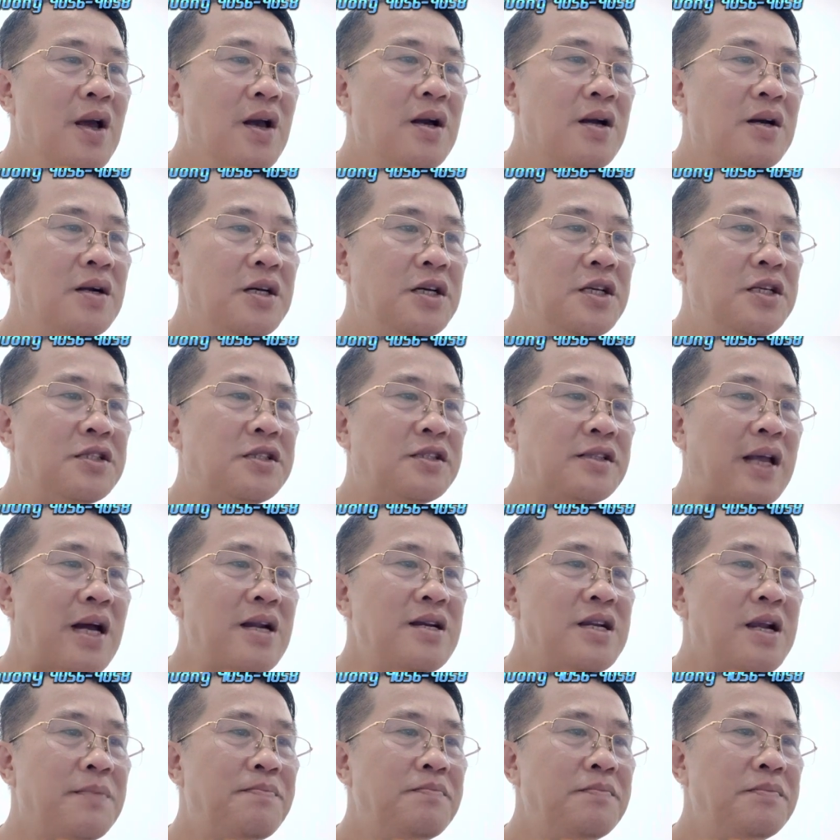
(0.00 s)
Người
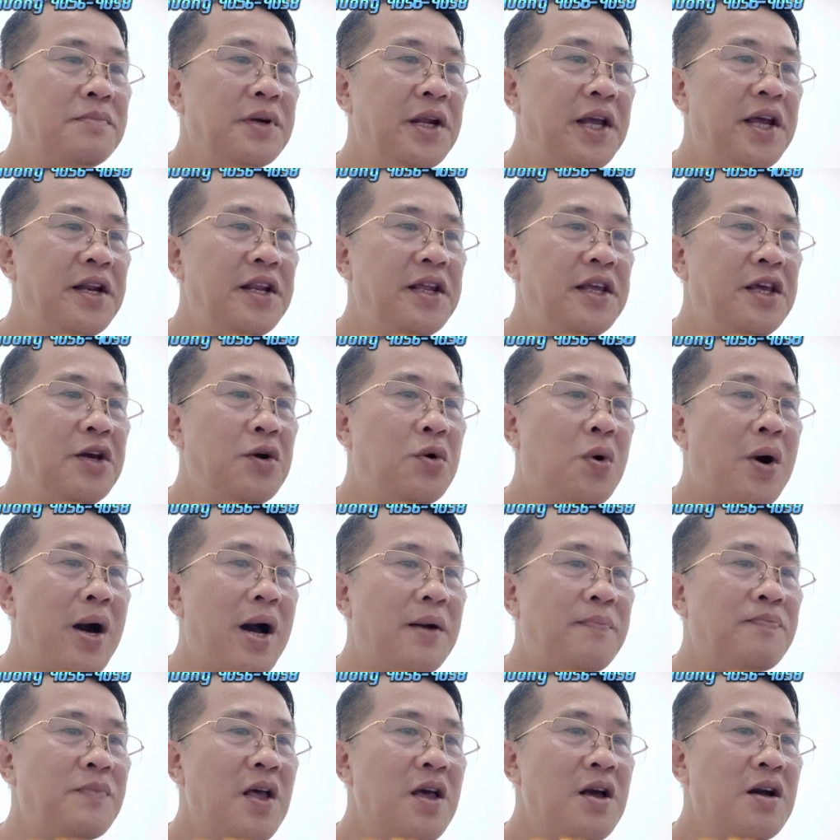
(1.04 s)
sáng lập Điện Yêu
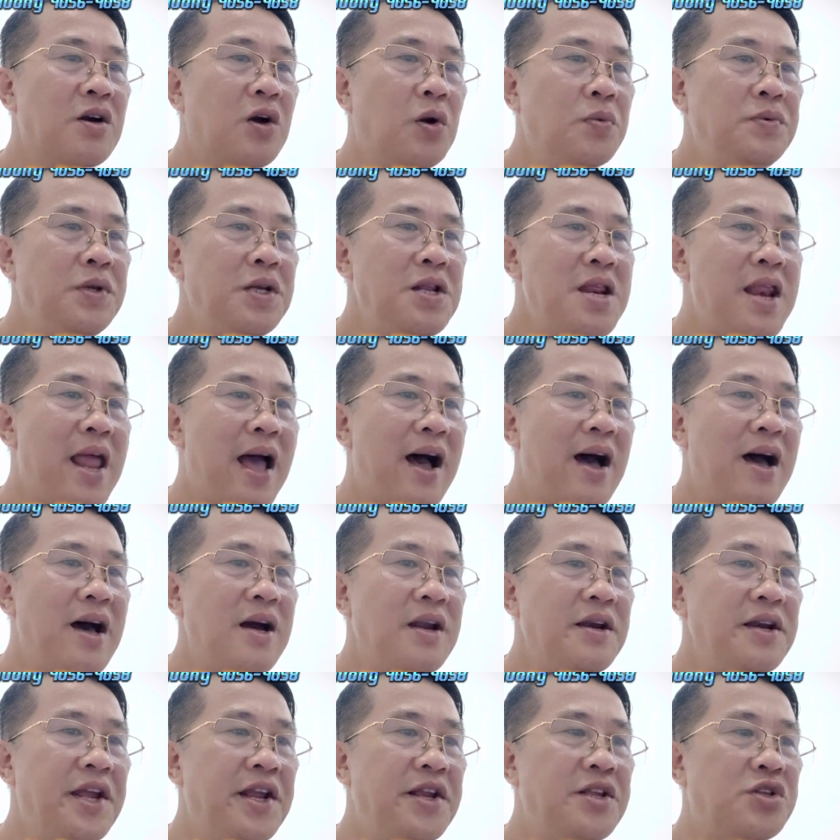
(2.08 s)
Hoàng cũng chính là
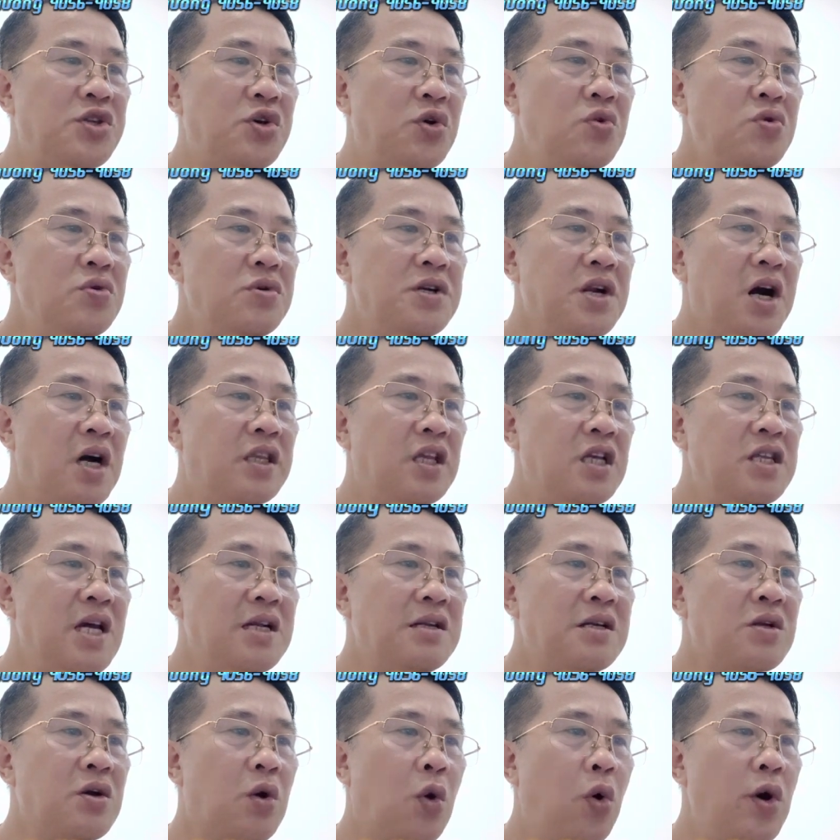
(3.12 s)
điện chủ đời thứ
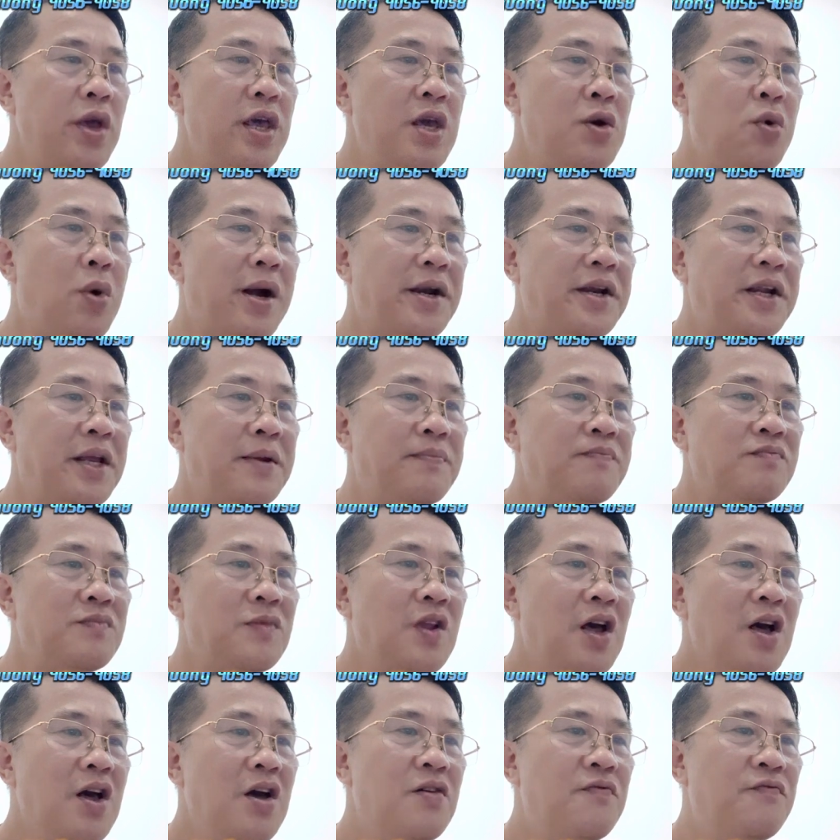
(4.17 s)
nhất của Yêu Hoàng Điện,
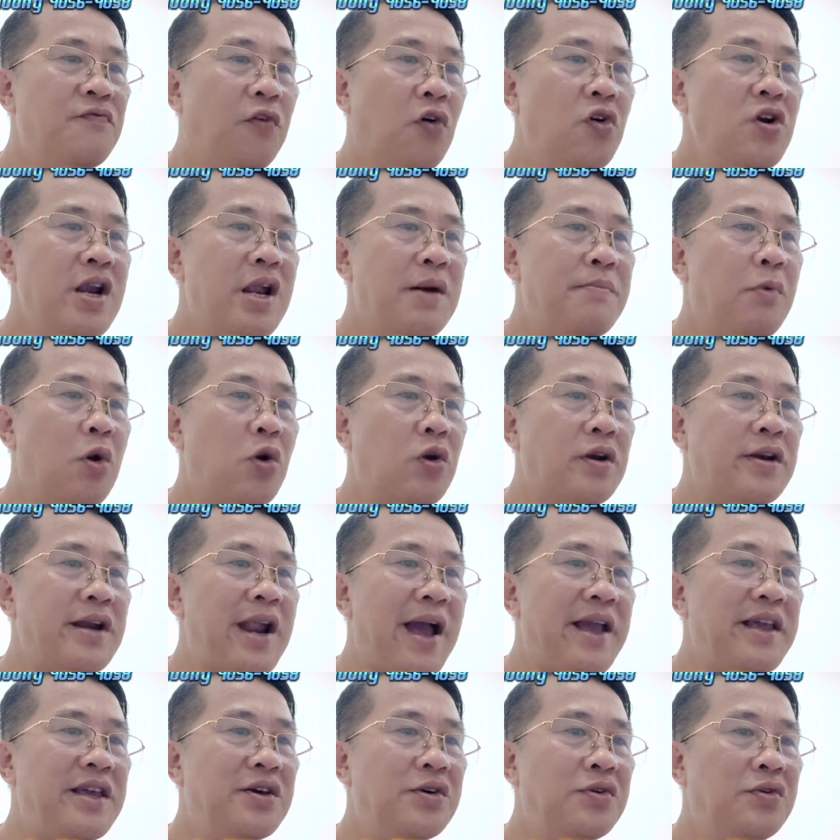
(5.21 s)
vốn là một
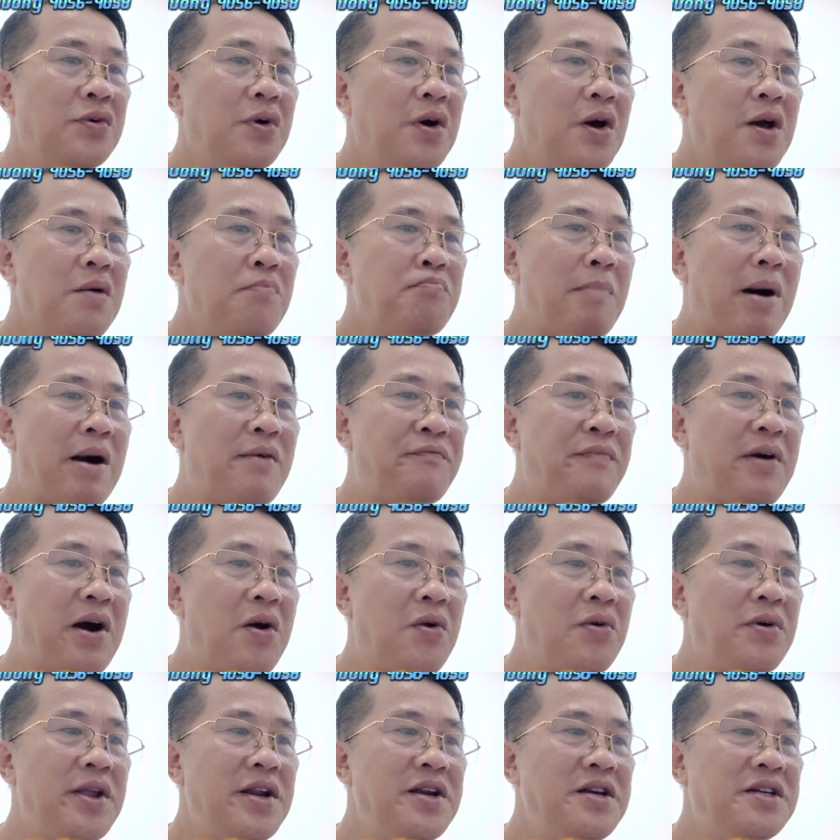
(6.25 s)
đại yêu bằng
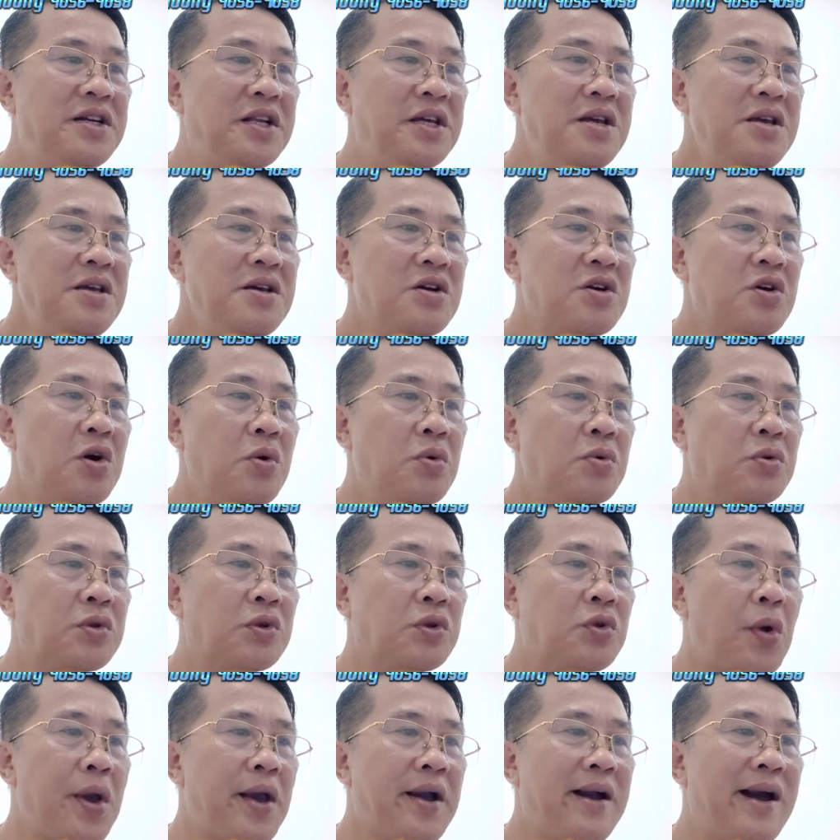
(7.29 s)
vào linh trí cùng
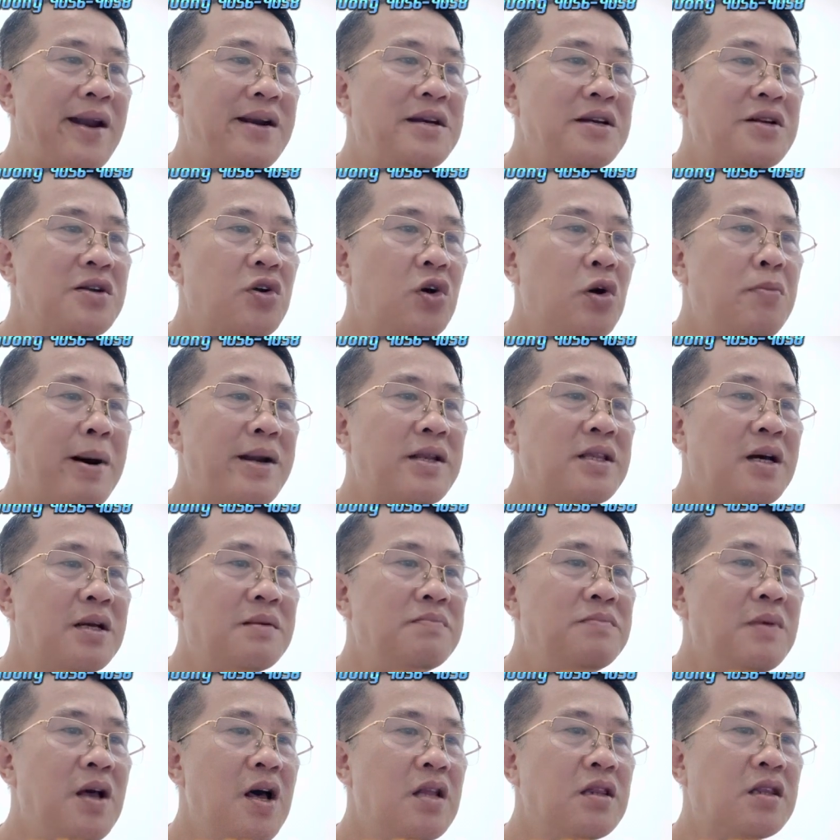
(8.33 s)
tuệ căn của bản thân
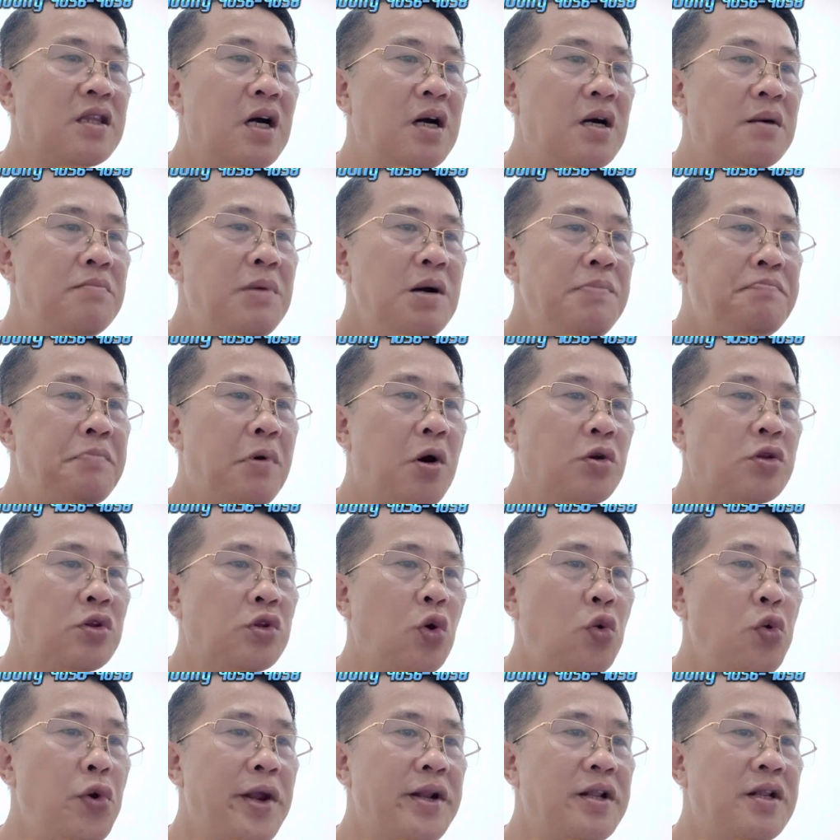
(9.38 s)
từng bước một
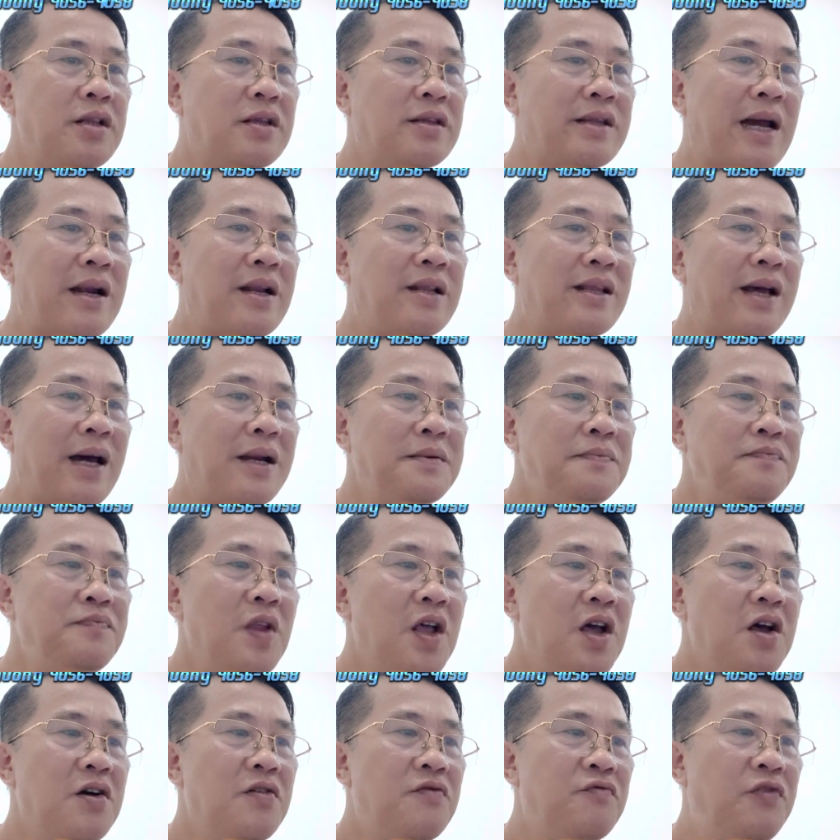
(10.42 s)
tu luyện thành thánh,
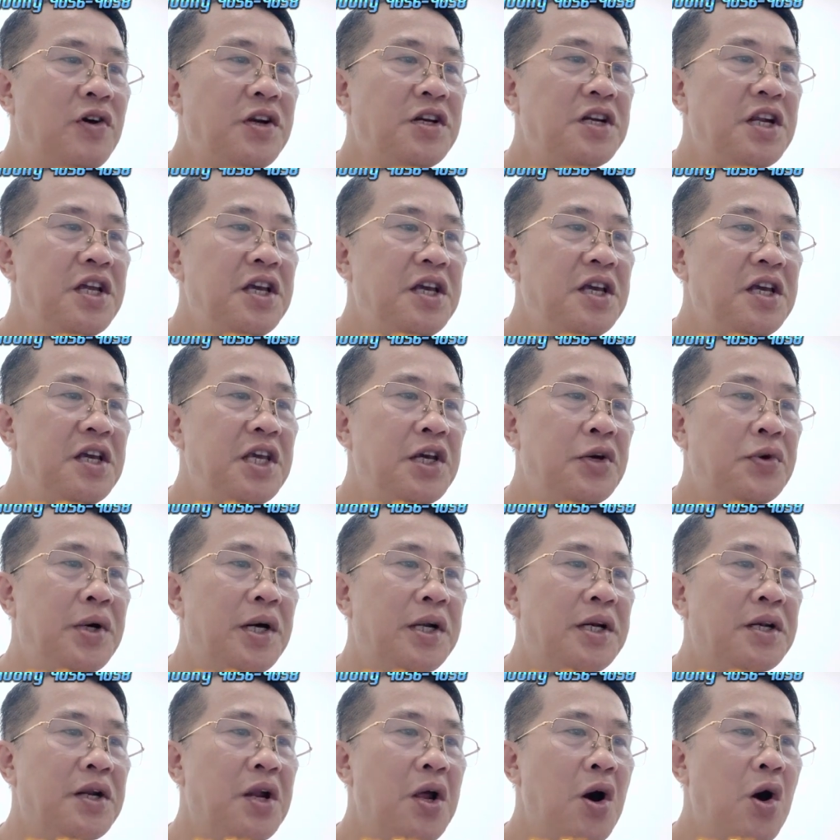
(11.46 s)
vứt đi yêu
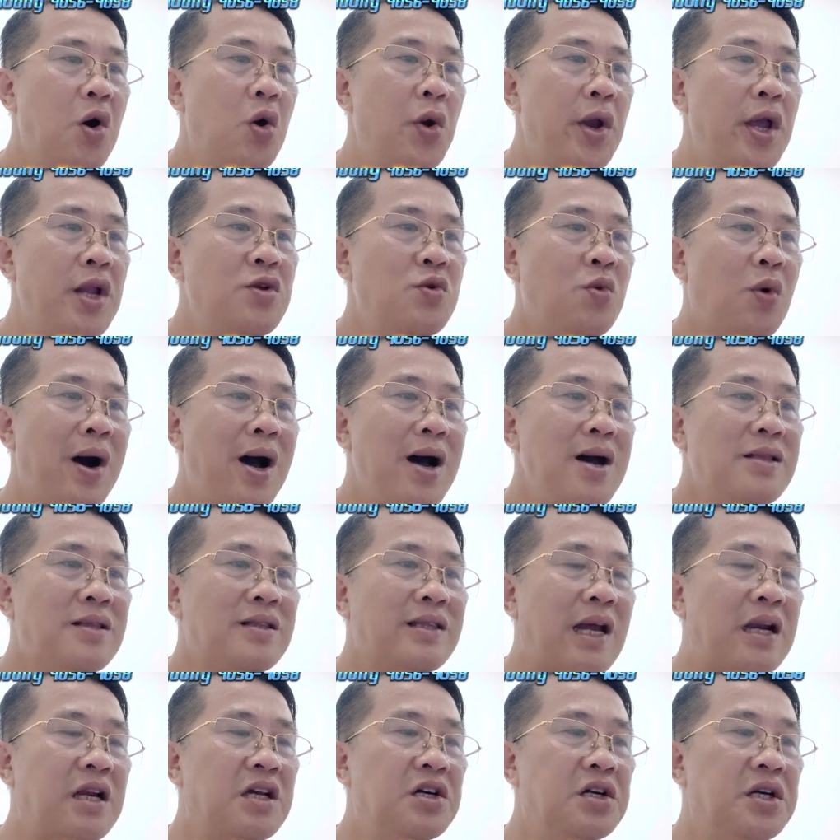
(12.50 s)
hình, huyễn hóa
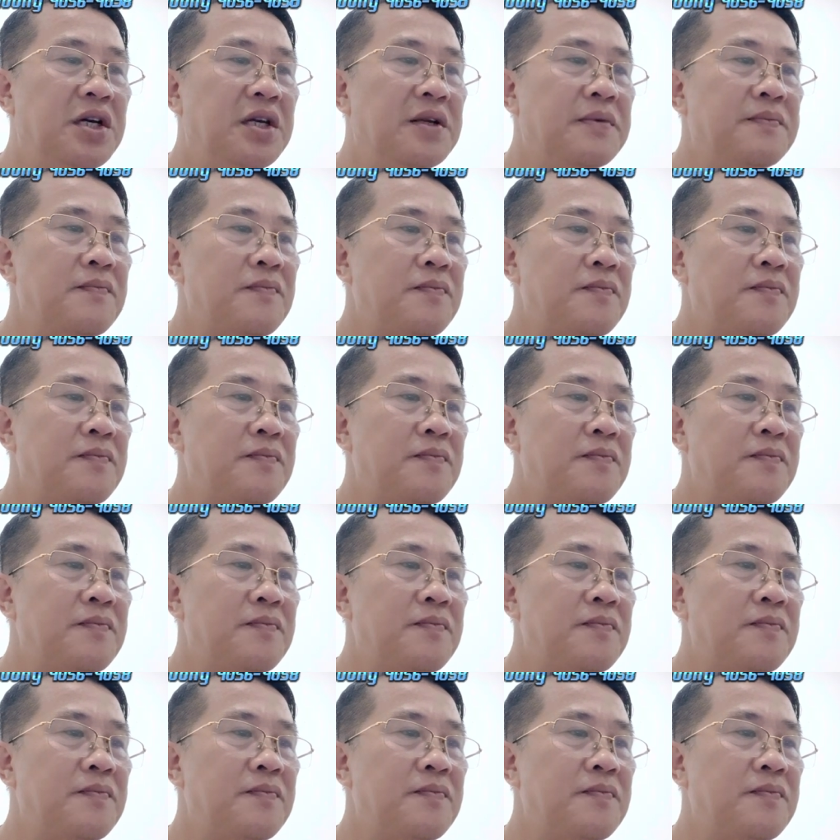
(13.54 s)
thành người